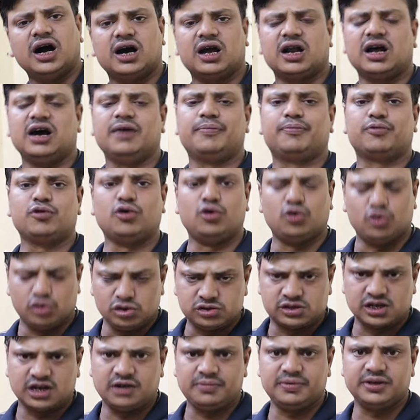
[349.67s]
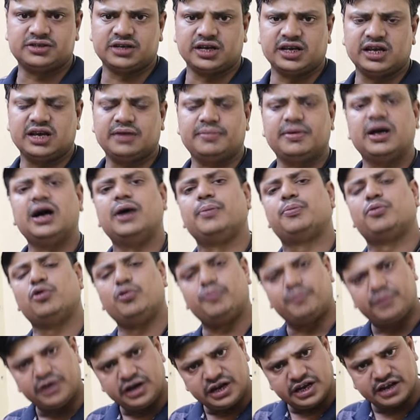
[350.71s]
अगर आपको होलसेल में चाहिए मैं
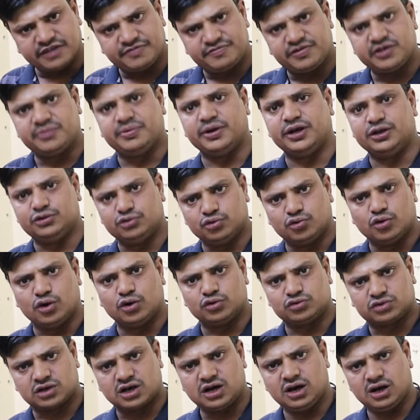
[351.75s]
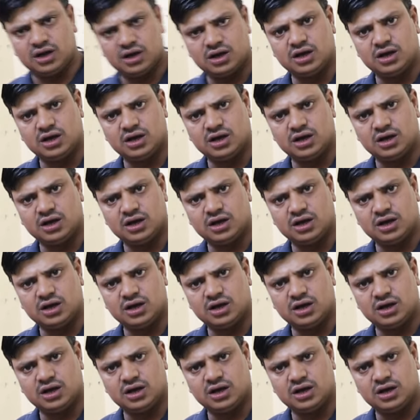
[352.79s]
आपको पीडीएफ भी भेजूंगा उसका